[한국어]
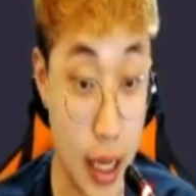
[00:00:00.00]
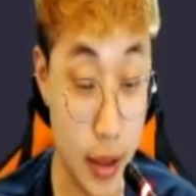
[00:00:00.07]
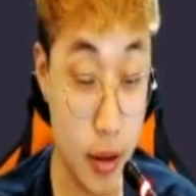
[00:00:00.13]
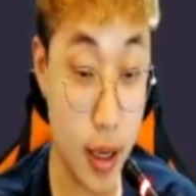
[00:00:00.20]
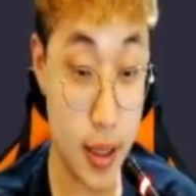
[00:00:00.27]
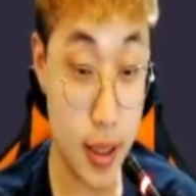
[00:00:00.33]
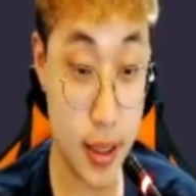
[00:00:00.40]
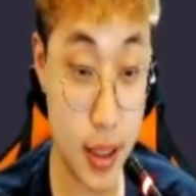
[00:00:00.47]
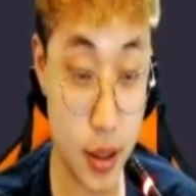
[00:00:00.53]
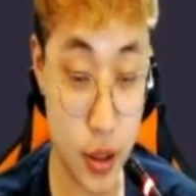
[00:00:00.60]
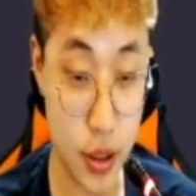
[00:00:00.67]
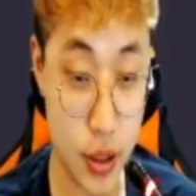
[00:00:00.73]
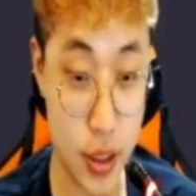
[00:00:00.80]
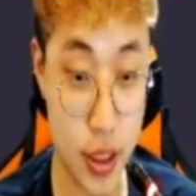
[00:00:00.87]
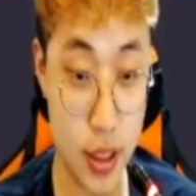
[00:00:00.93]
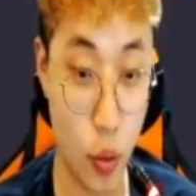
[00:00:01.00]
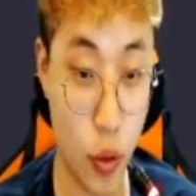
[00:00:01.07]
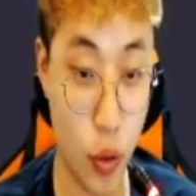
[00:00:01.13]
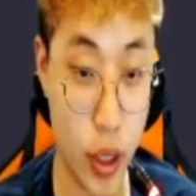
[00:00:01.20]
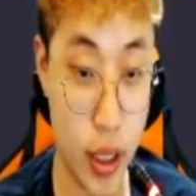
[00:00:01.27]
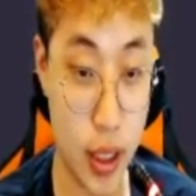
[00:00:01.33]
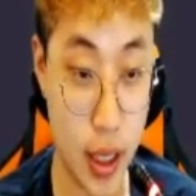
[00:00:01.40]
안녕하세요 저는
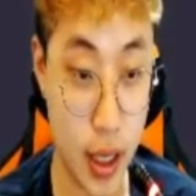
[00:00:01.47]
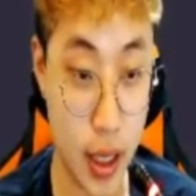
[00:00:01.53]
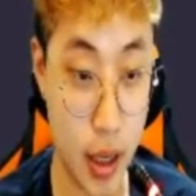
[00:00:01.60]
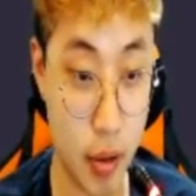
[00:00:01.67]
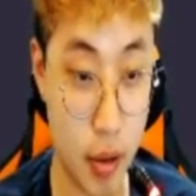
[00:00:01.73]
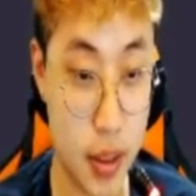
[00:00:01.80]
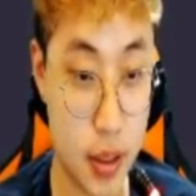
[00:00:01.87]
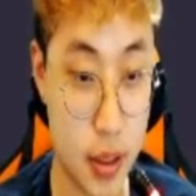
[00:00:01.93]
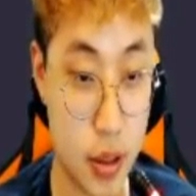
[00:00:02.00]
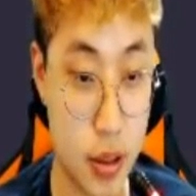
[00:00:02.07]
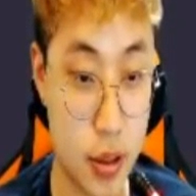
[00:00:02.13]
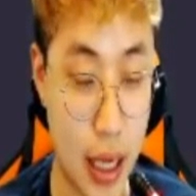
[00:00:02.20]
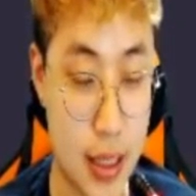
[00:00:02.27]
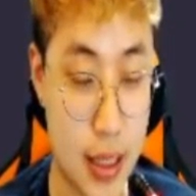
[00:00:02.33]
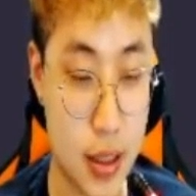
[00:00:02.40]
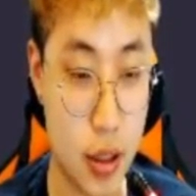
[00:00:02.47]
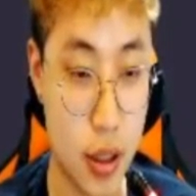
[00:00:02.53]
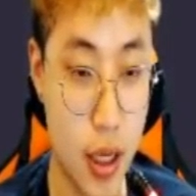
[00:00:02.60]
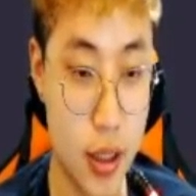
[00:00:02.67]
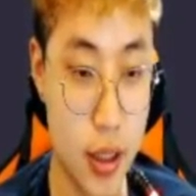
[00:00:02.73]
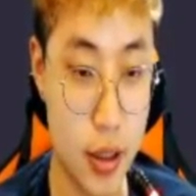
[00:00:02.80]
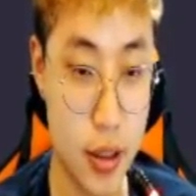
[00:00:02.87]
호레리카라고 합니다 저는 당전
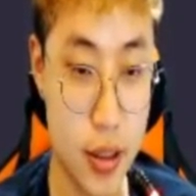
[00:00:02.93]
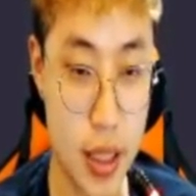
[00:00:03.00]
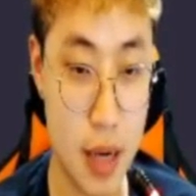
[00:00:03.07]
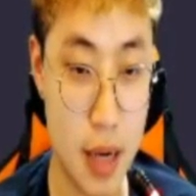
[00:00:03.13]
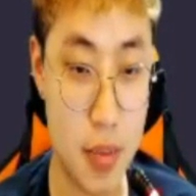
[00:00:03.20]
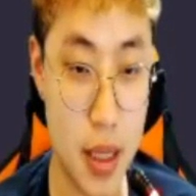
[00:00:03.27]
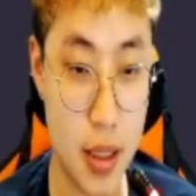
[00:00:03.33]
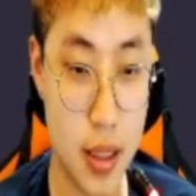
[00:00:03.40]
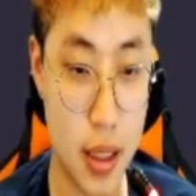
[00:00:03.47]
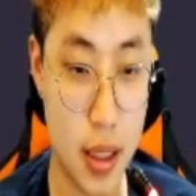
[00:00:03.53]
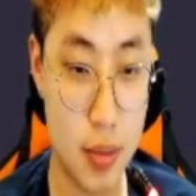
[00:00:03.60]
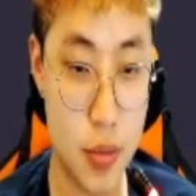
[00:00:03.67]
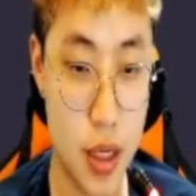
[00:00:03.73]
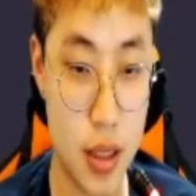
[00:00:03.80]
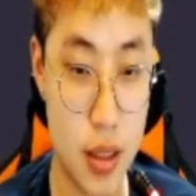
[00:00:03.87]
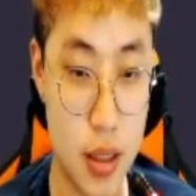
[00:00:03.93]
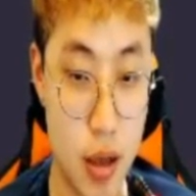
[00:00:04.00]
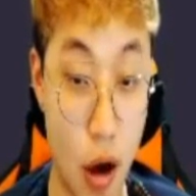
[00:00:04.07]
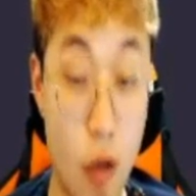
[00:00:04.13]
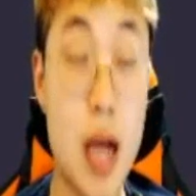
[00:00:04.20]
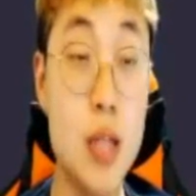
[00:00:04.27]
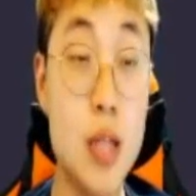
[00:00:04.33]
던전 낭만을 책임져야 될
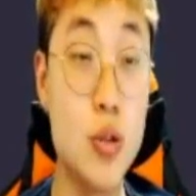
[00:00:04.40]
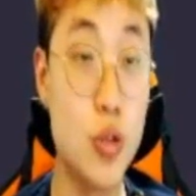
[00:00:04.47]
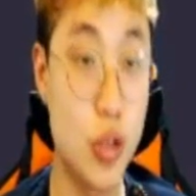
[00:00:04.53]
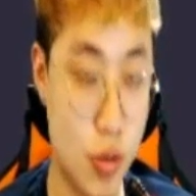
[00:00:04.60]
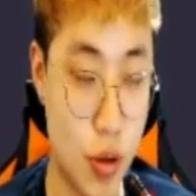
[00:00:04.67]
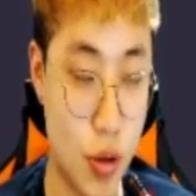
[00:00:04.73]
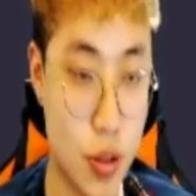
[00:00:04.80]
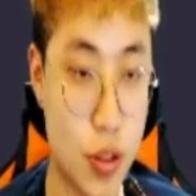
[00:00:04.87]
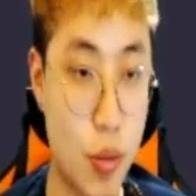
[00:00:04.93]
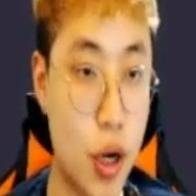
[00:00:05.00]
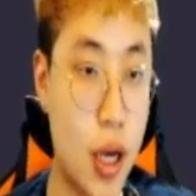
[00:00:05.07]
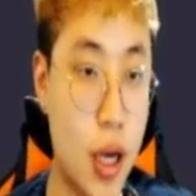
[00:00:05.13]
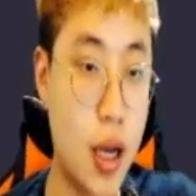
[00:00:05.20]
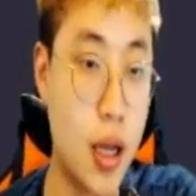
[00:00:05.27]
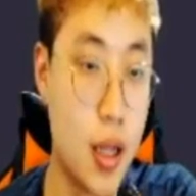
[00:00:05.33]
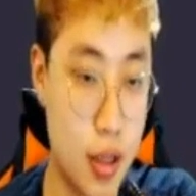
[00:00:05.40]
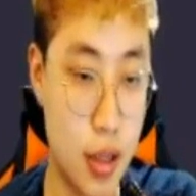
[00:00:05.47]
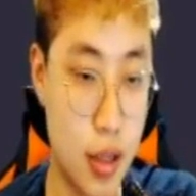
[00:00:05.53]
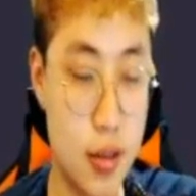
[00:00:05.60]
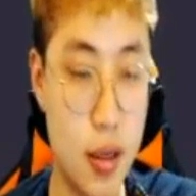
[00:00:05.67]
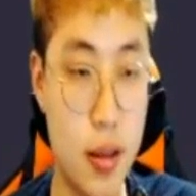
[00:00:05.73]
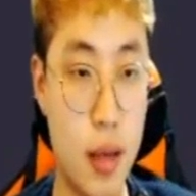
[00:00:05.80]
여관 주인으로서 뭔가
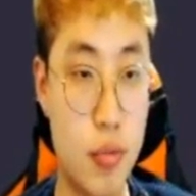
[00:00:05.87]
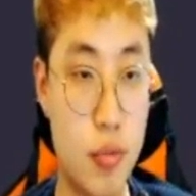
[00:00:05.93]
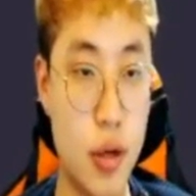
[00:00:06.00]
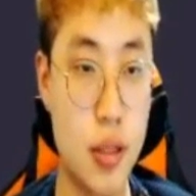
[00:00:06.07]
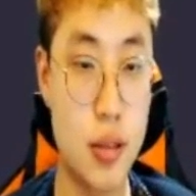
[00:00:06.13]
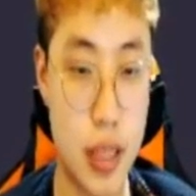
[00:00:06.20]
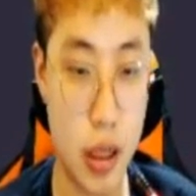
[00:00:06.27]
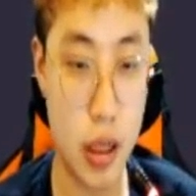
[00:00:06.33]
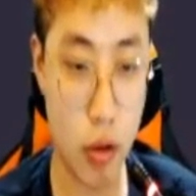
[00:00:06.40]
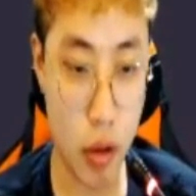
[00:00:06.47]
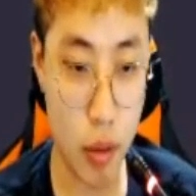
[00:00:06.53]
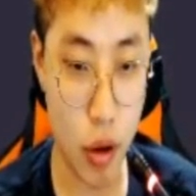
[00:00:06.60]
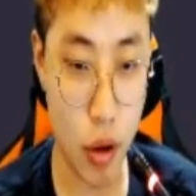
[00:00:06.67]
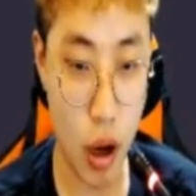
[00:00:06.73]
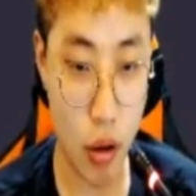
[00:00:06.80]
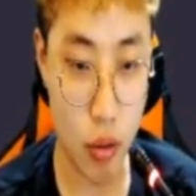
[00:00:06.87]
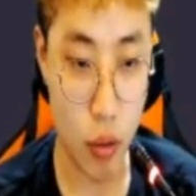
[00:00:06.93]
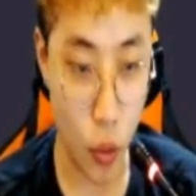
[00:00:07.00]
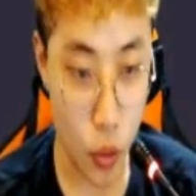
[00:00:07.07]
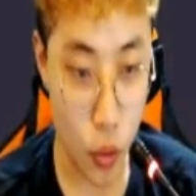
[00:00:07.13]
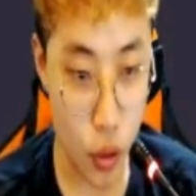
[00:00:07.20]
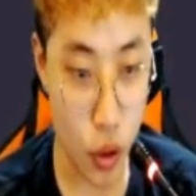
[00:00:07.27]
던전 내부에서 체력 회복하고
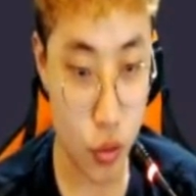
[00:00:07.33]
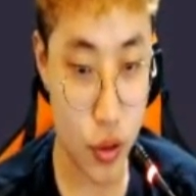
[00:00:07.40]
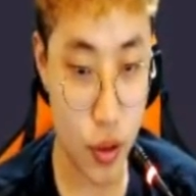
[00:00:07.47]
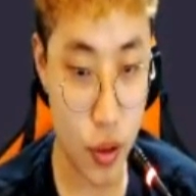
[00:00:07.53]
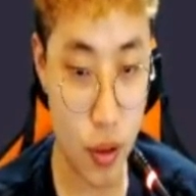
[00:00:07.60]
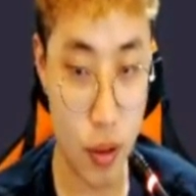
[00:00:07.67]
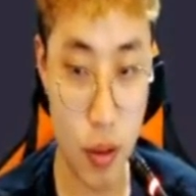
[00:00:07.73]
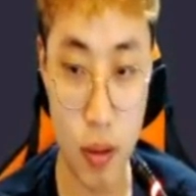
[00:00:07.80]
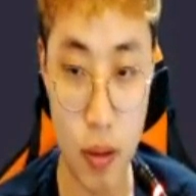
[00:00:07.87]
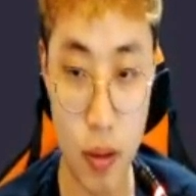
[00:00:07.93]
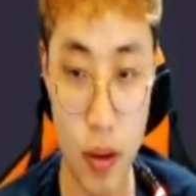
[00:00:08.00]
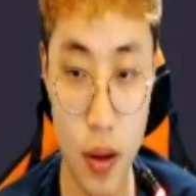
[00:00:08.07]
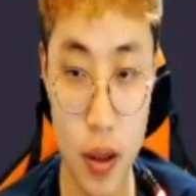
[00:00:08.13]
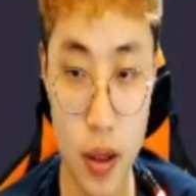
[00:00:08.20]
그런 거군요